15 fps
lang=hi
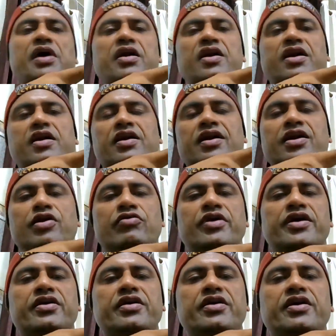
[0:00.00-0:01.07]
मैग्नेट लगा हुआ
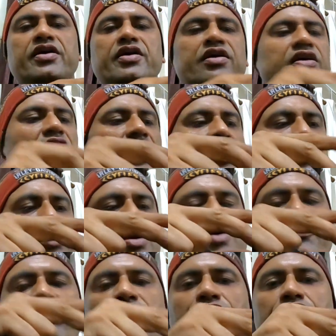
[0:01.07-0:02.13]
है ये आपके
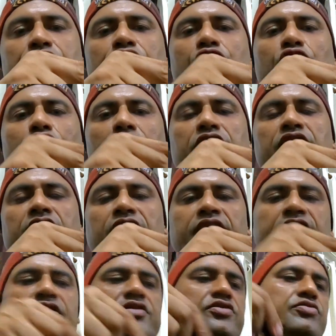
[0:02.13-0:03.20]
फ़ोन को होल्ड कर
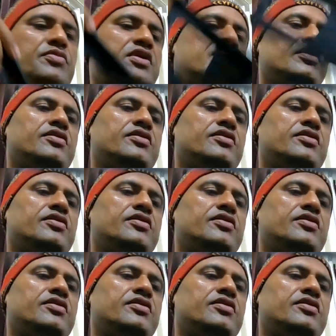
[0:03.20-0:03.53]
लेगा इसमें